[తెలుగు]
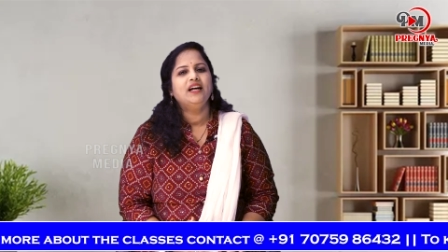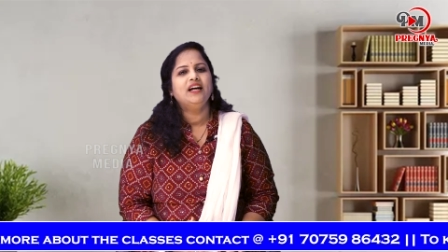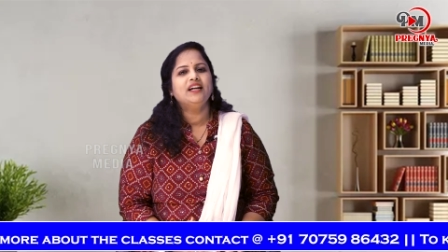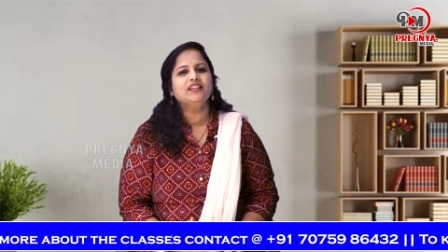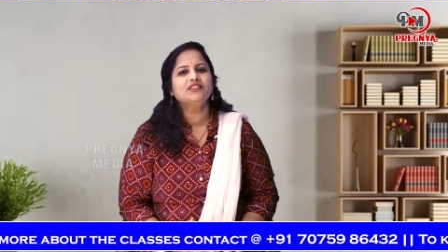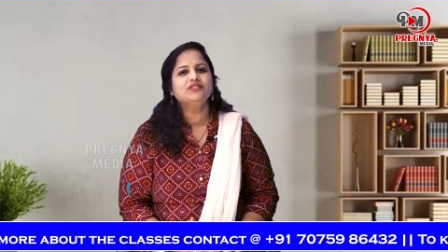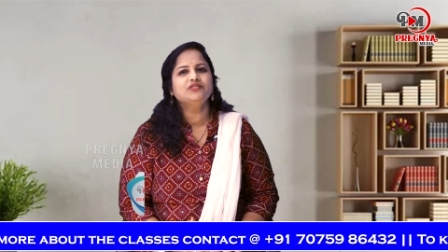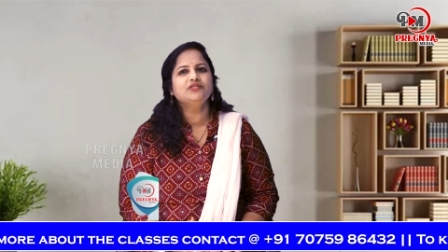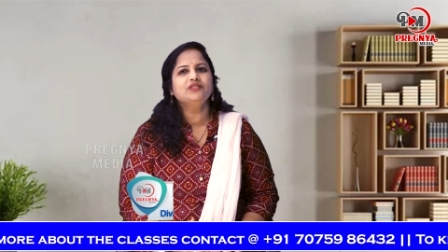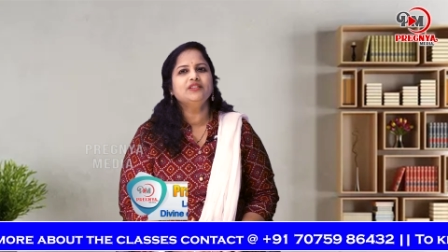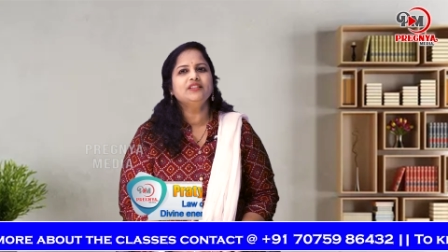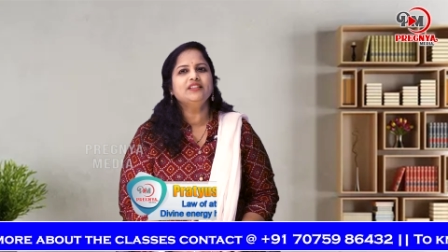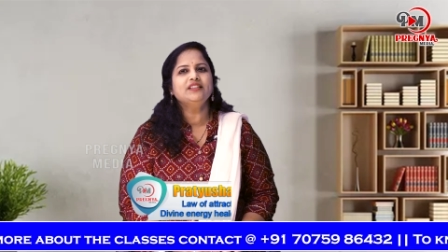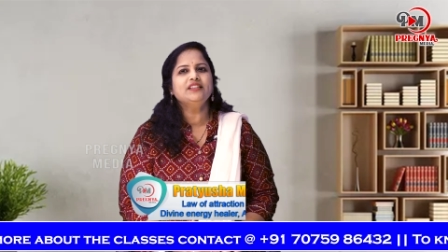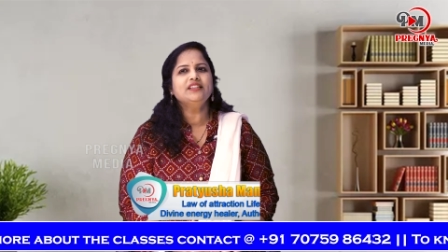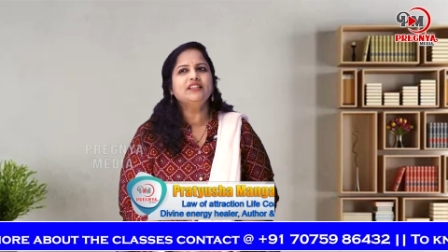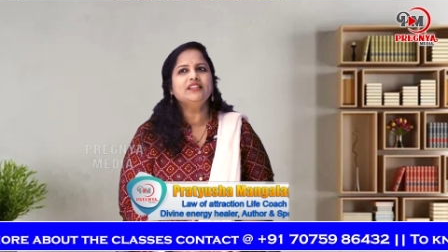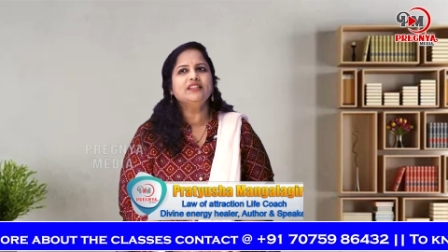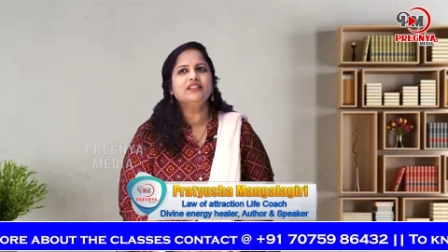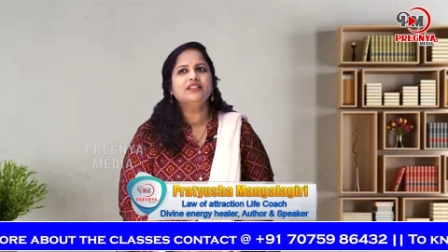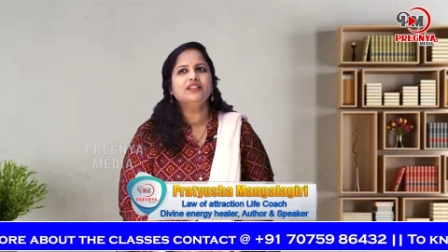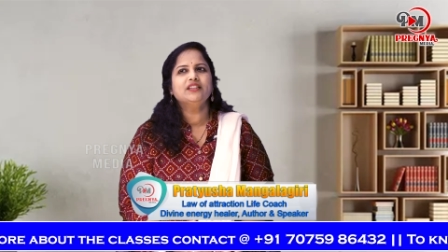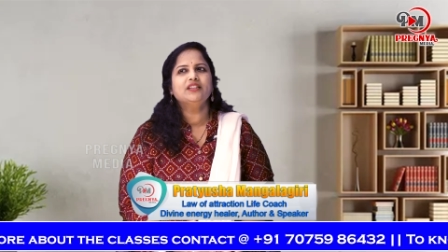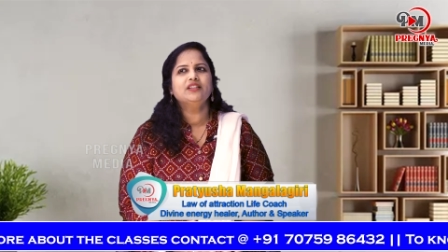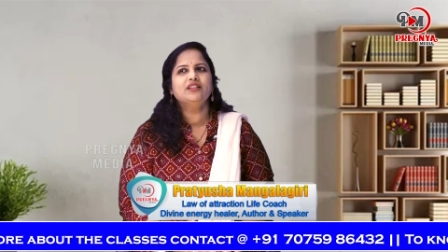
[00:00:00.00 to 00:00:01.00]
యాక్చువల్లీ
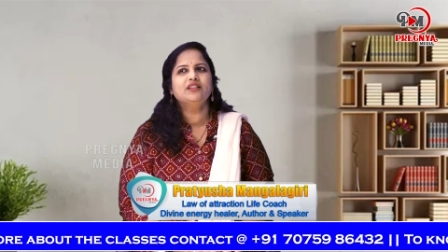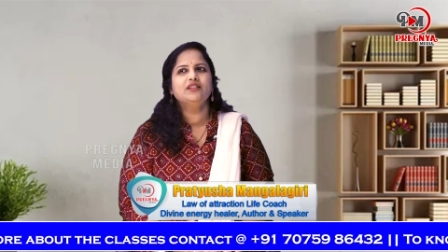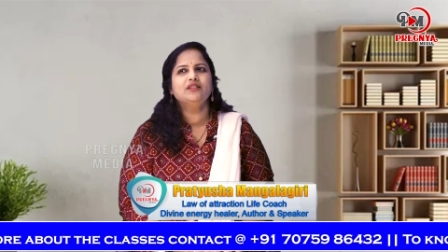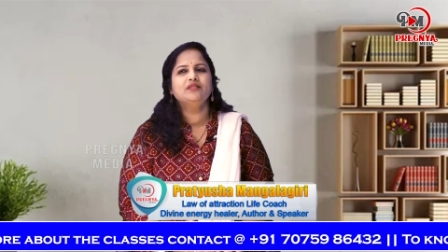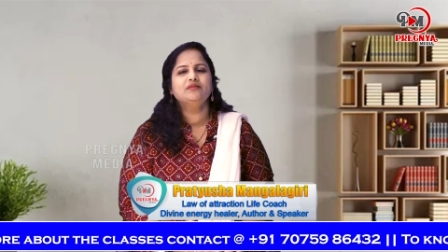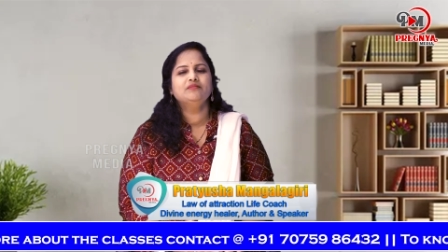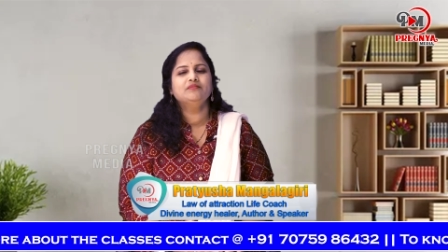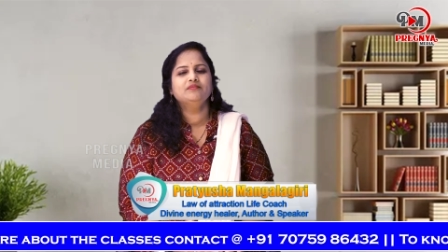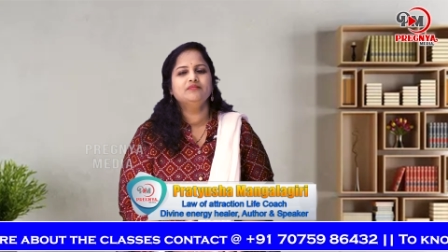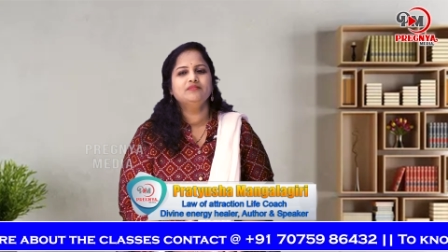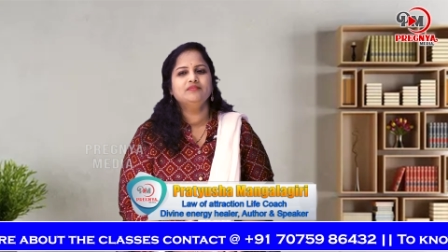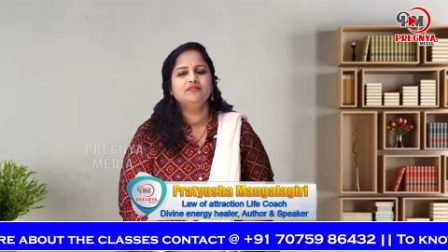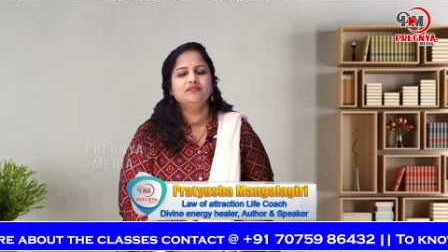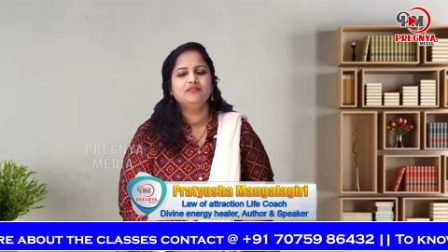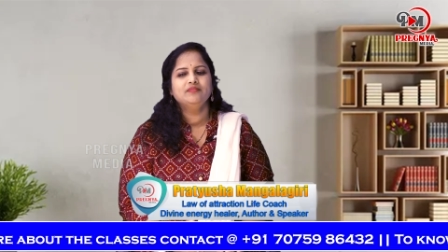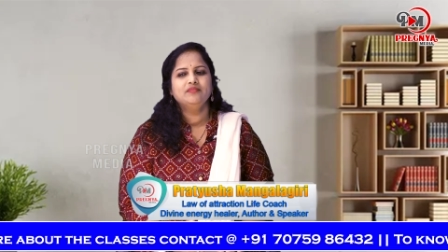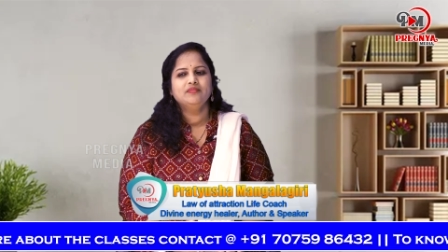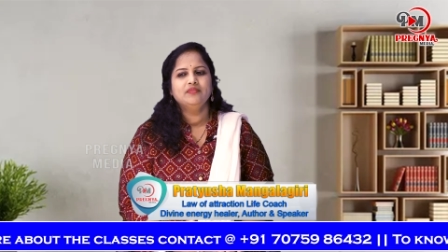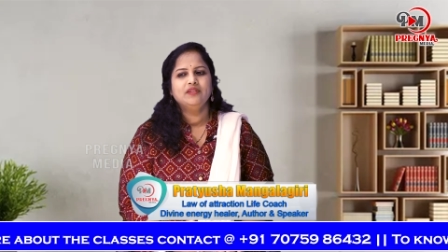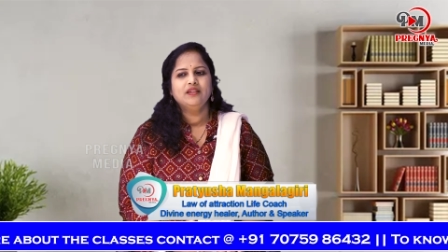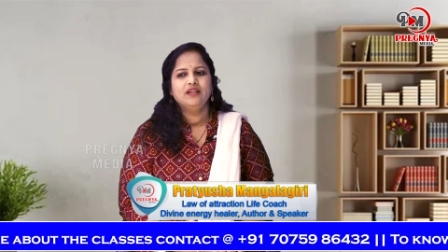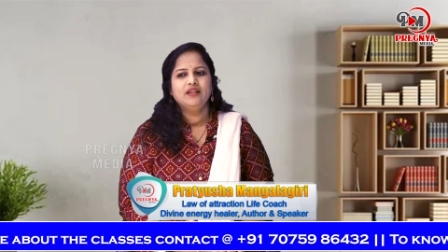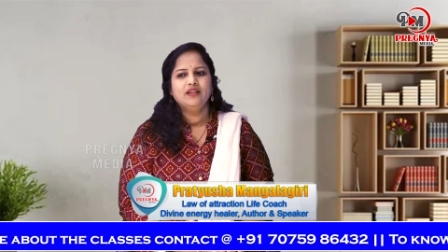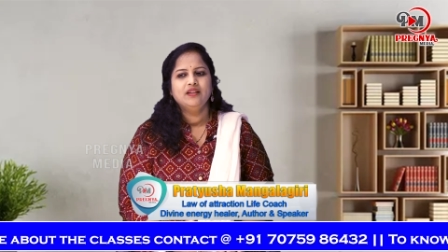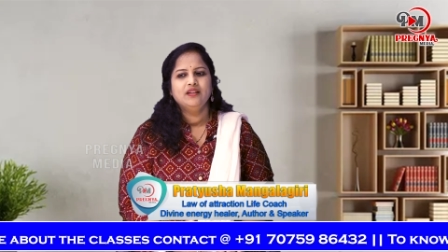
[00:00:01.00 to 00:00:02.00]
um,
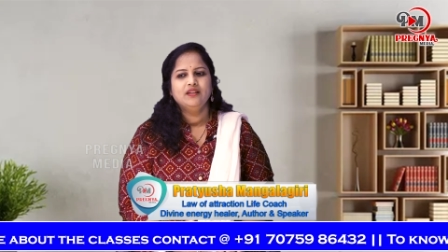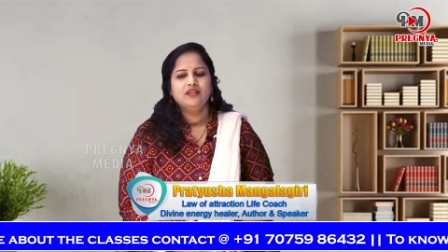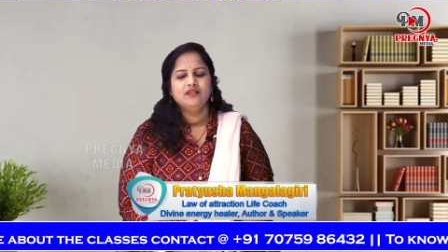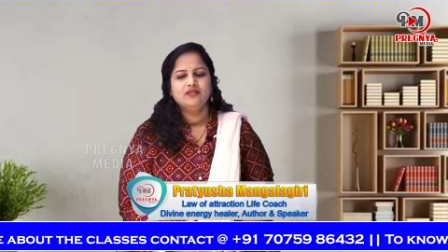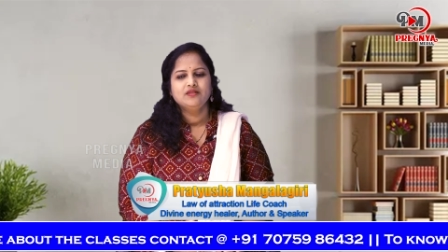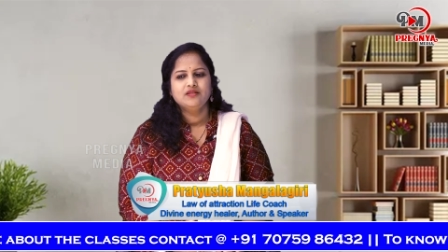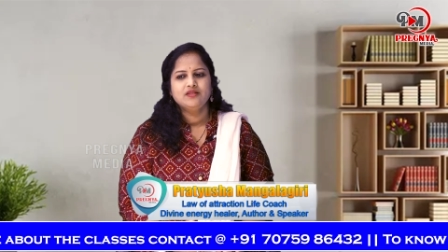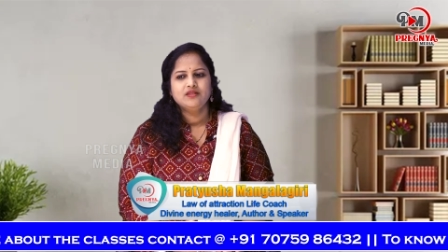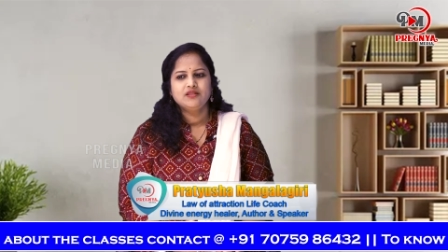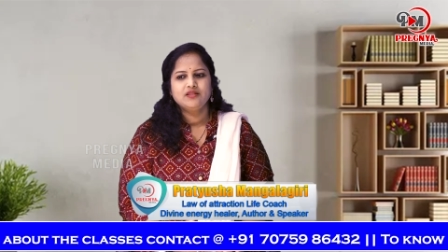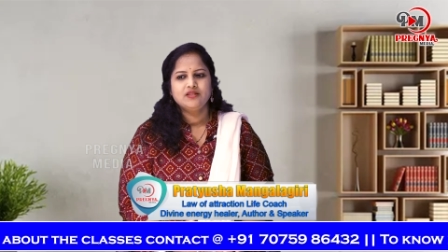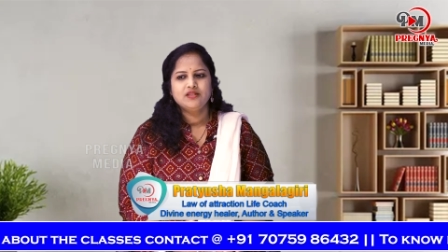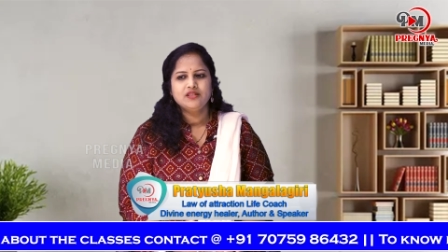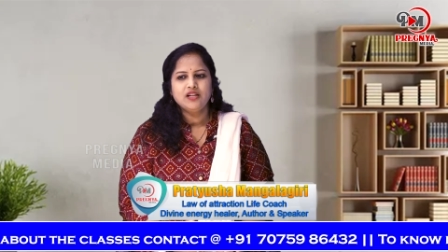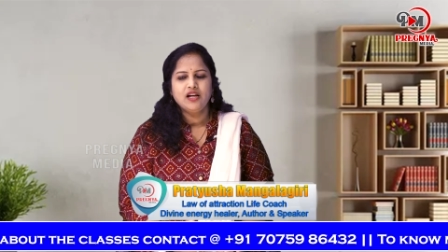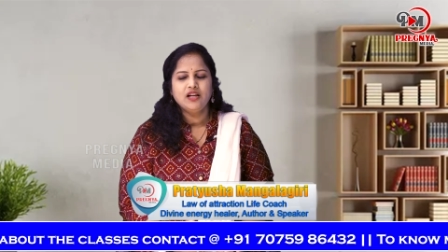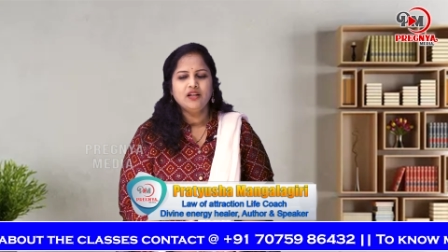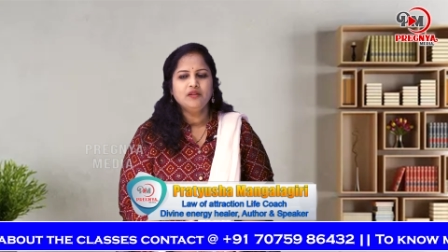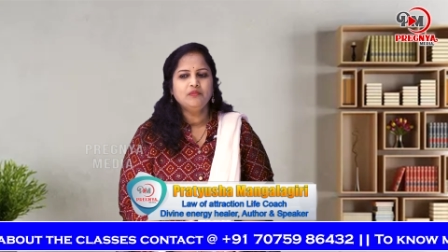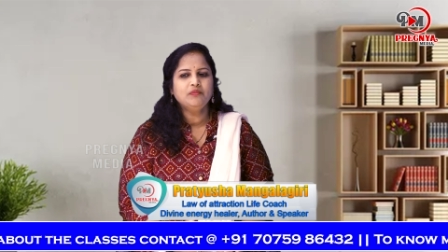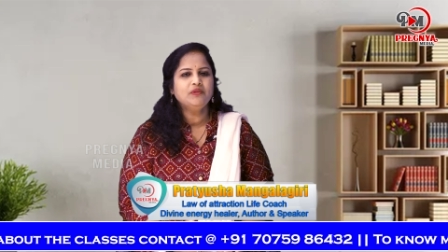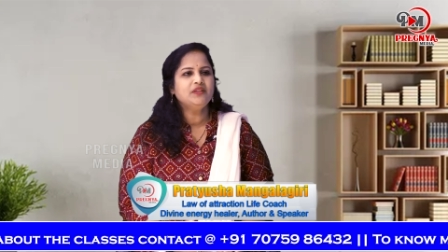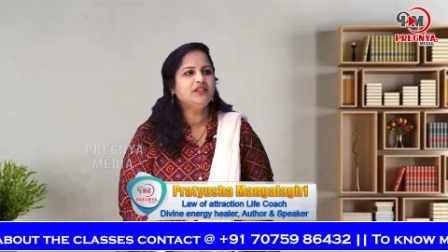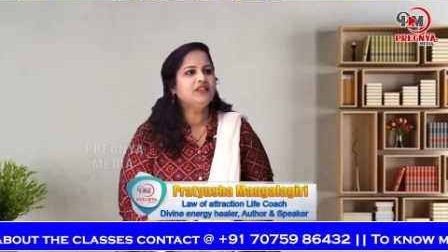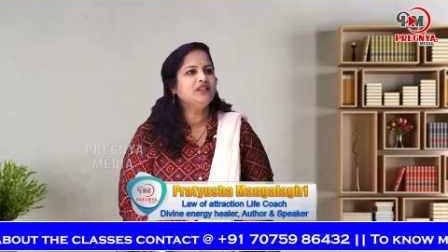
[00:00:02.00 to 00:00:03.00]

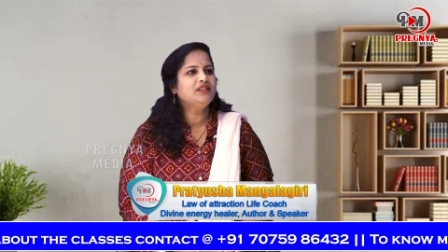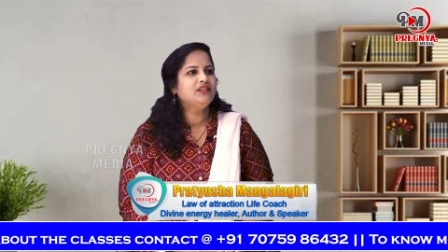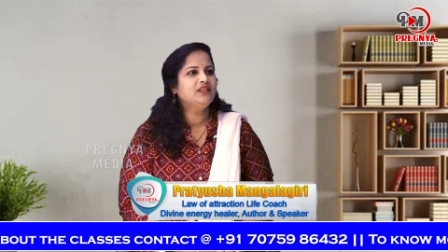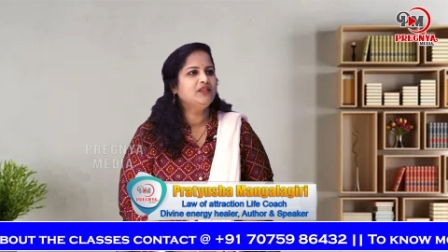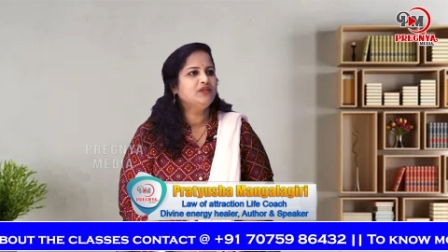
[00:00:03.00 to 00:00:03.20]
చాలామంది